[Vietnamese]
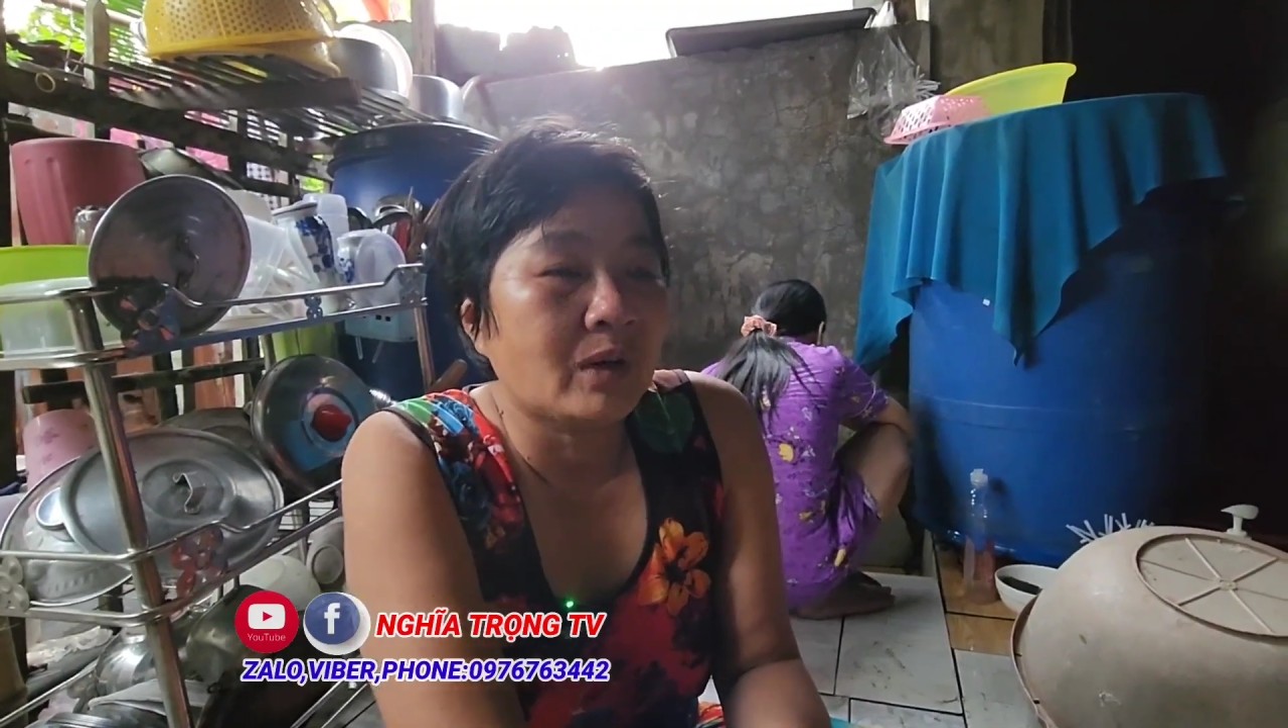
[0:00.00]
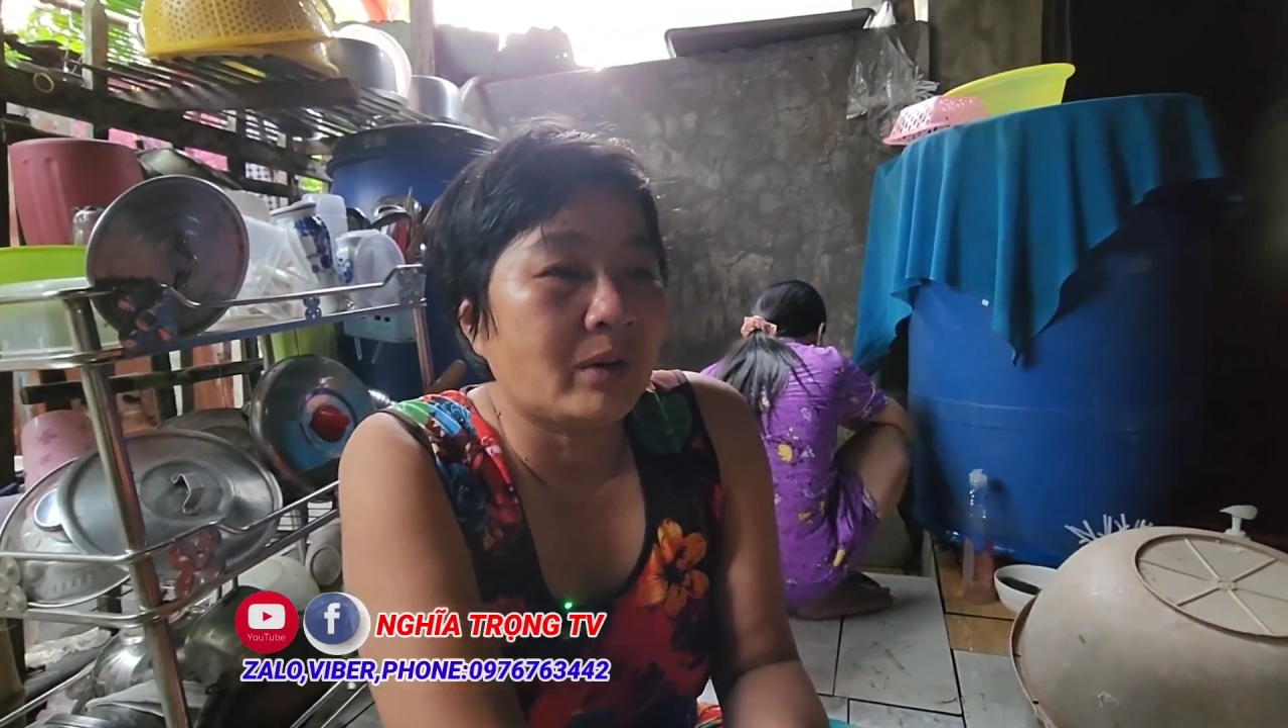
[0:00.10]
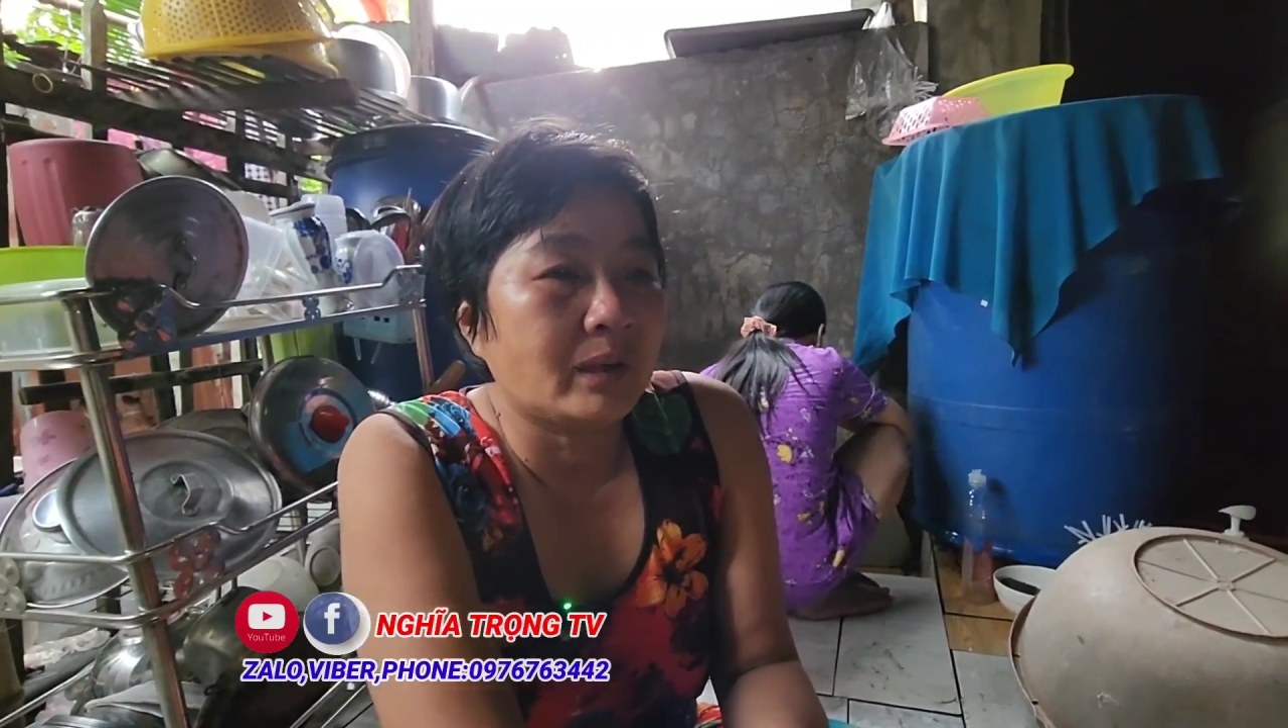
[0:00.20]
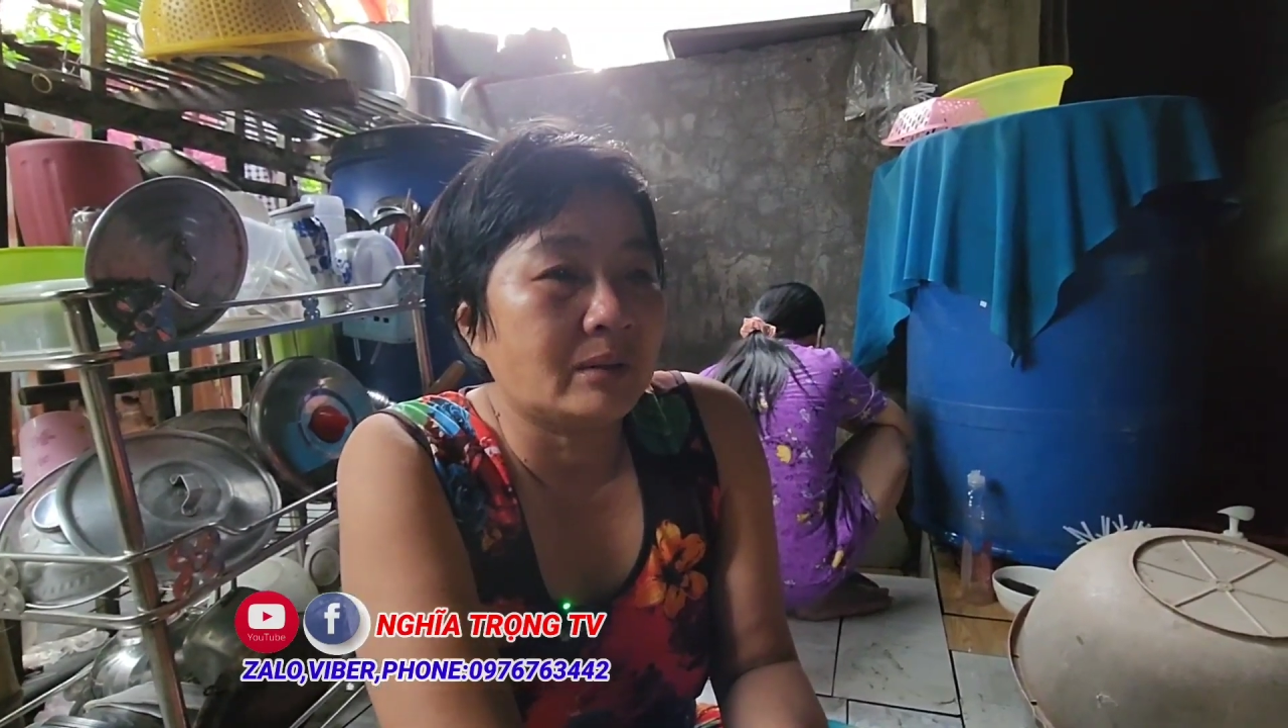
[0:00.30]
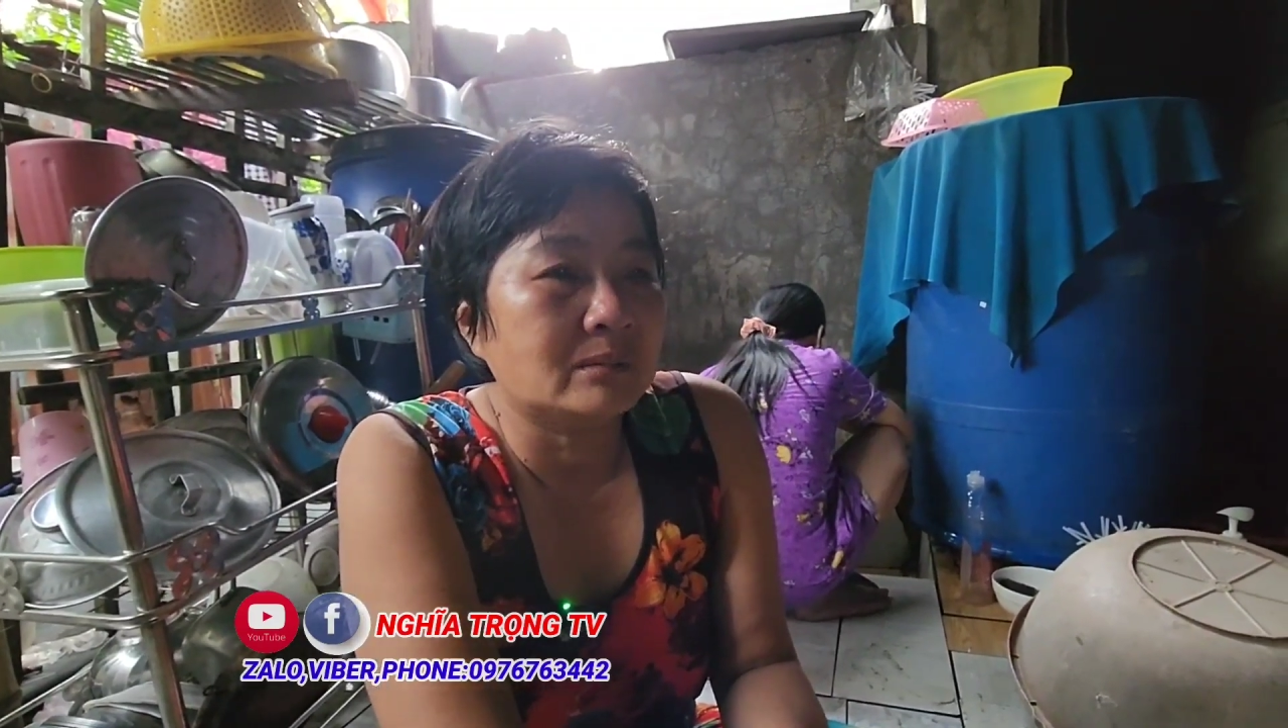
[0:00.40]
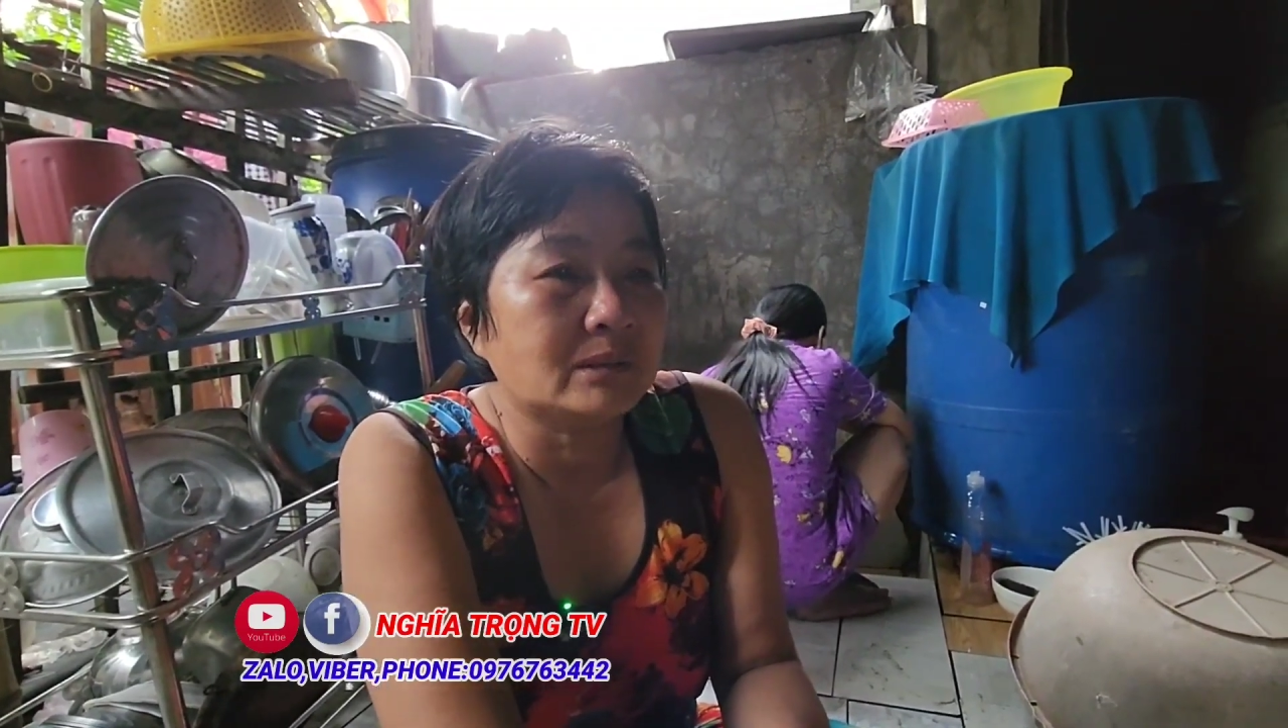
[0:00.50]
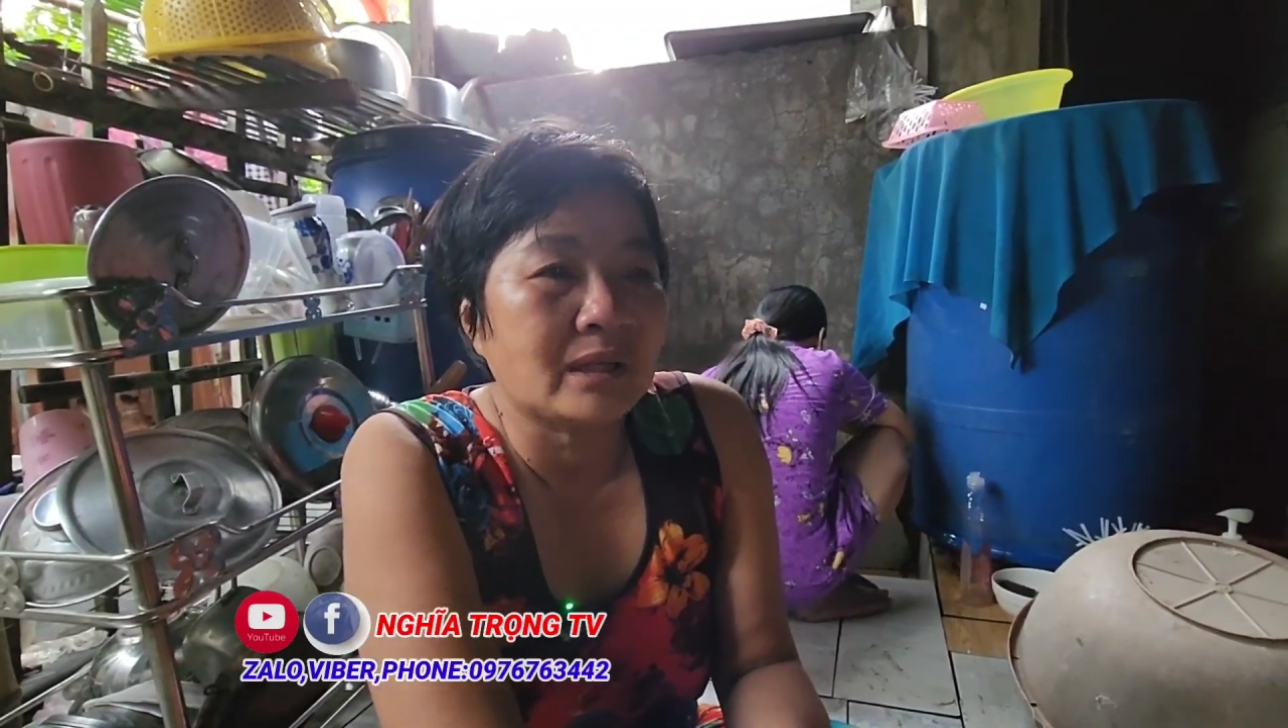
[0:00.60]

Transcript: coi đâu